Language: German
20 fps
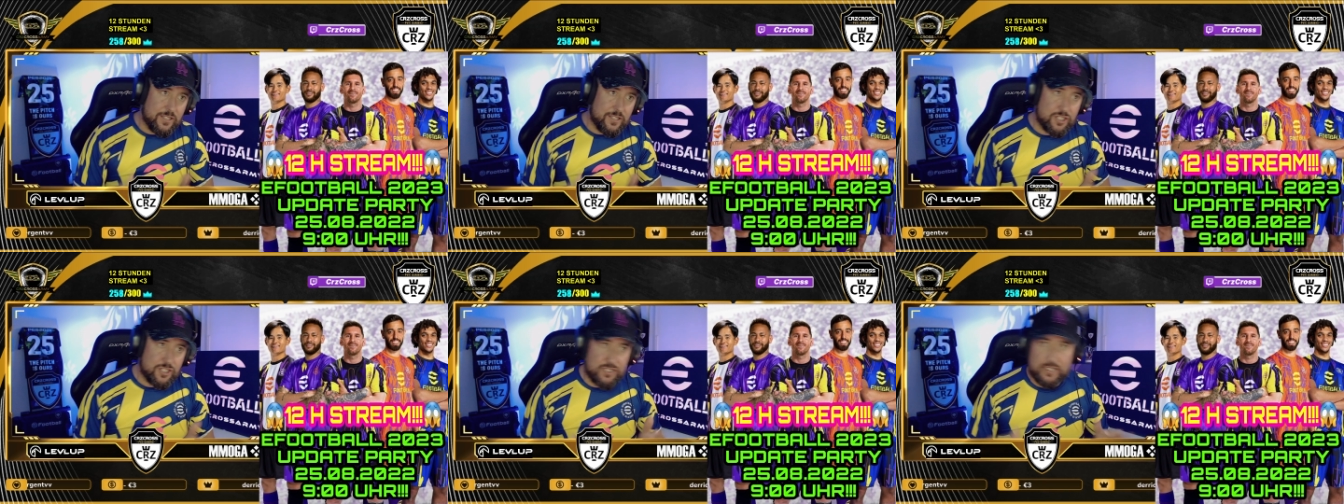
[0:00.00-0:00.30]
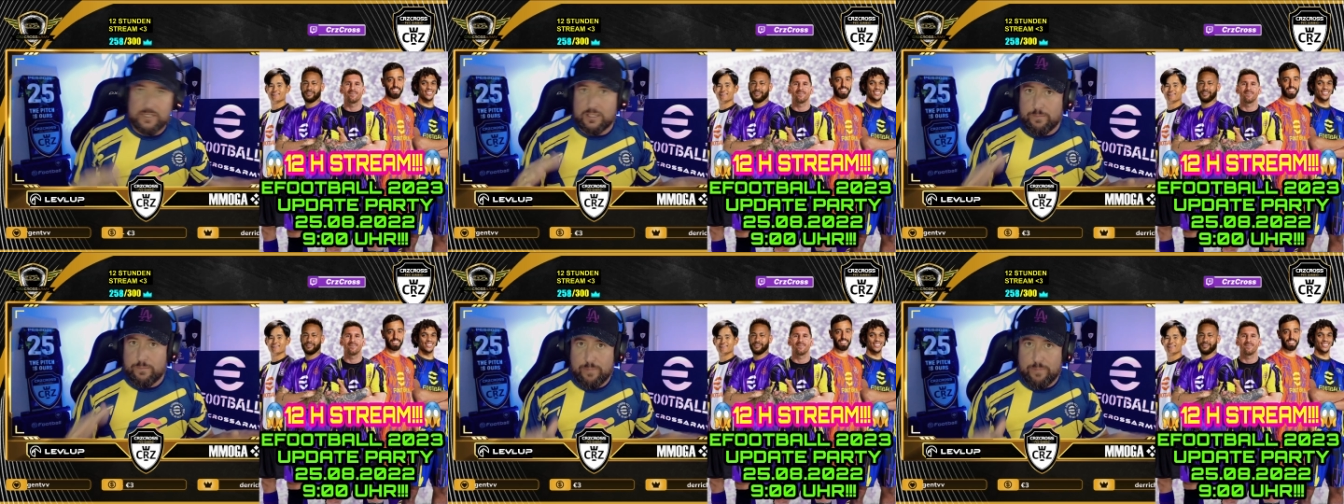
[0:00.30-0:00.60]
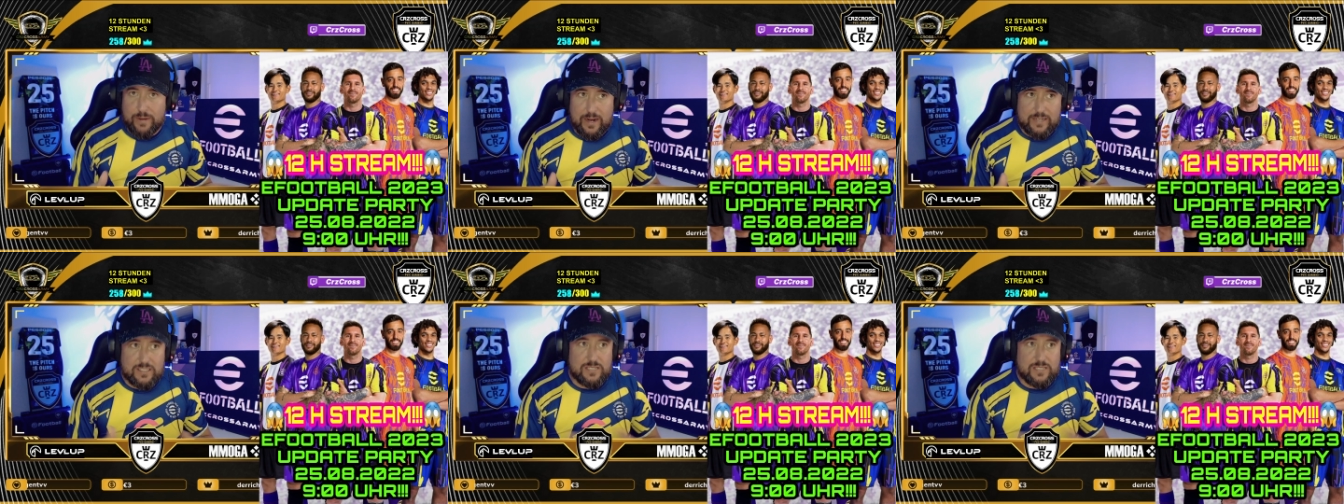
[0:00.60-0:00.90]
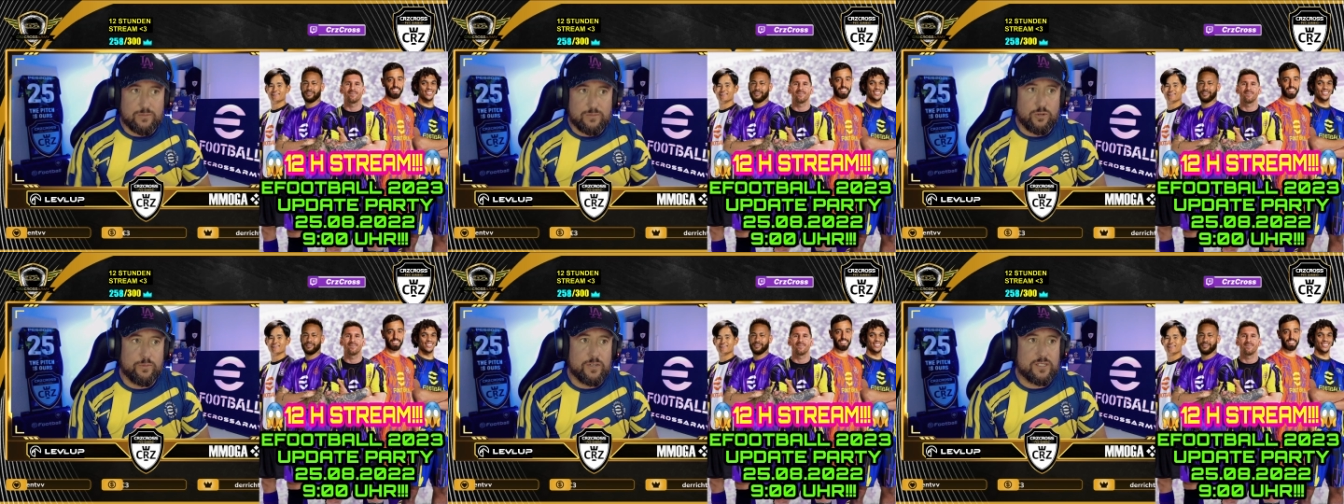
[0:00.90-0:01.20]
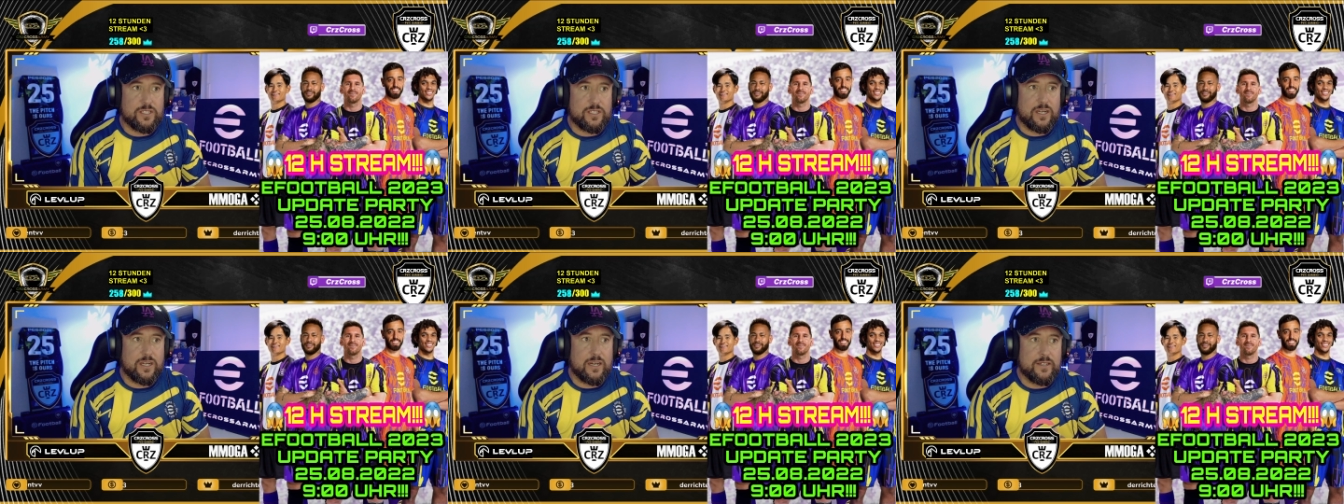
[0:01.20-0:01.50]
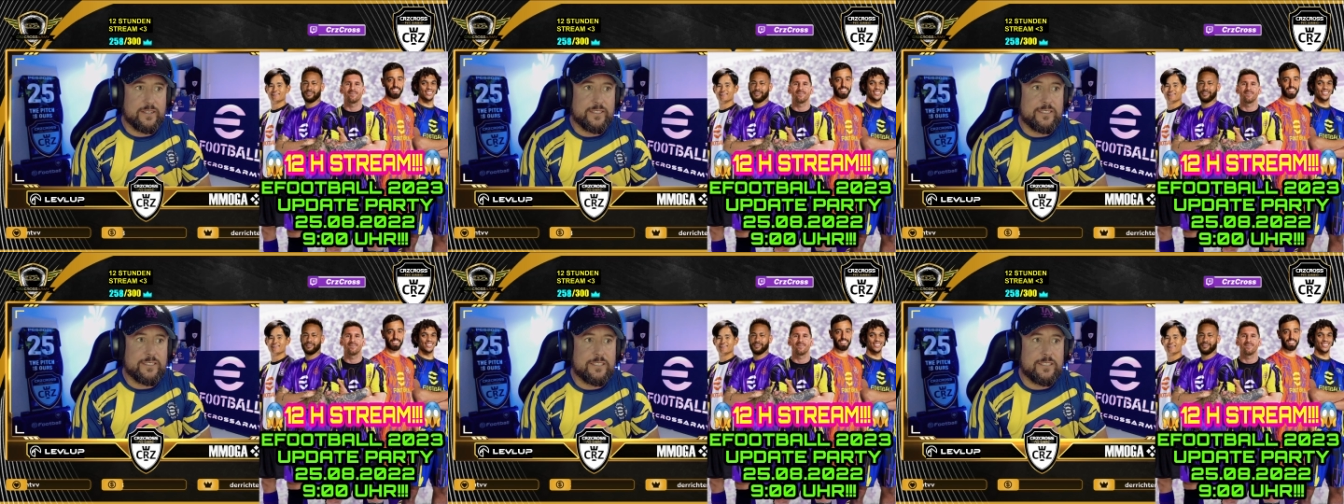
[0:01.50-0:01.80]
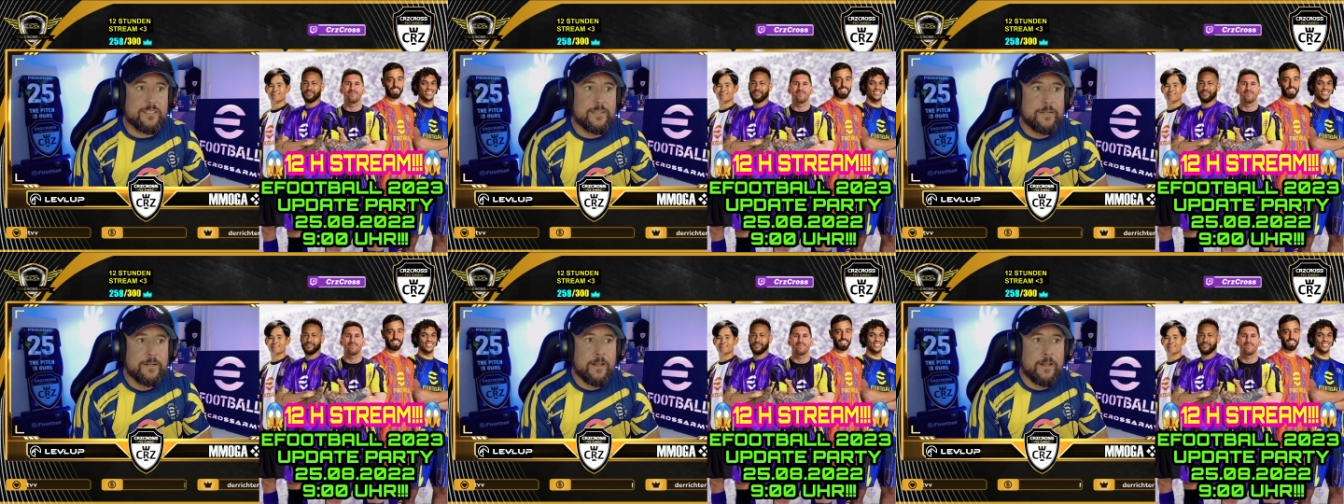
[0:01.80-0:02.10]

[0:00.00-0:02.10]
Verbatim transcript: steht. dann planen sie momentan nicht.